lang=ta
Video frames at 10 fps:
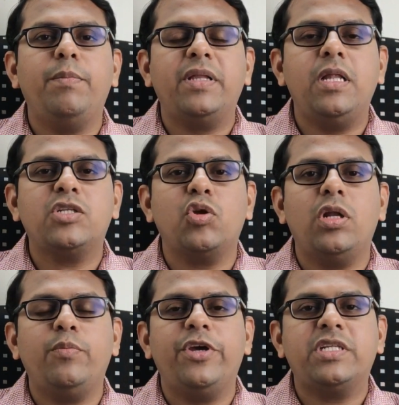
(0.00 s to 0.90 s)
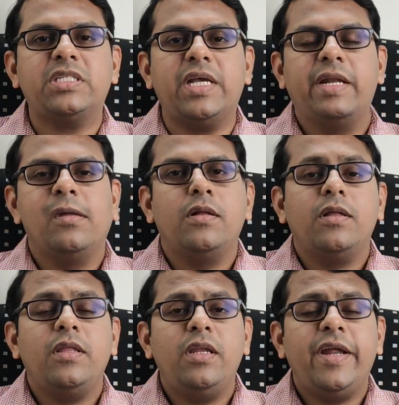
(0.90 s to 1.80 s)
பதில் சொல்ல முயற்சி செய்யறேன்
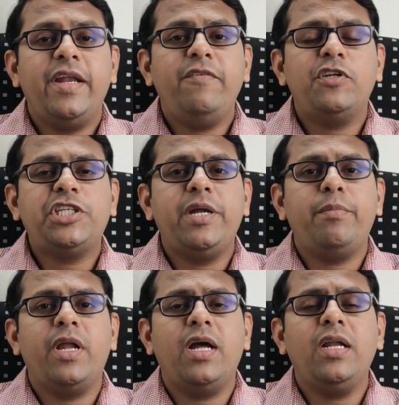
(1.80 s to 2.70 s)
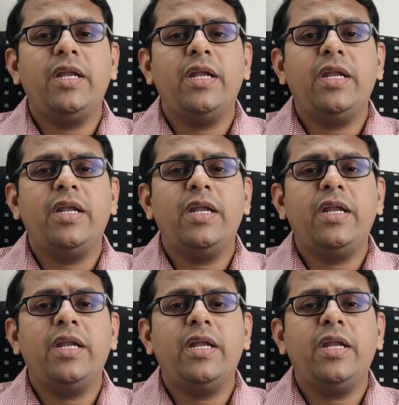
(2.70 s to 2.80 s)
இதுல என்ன விஷயம்னா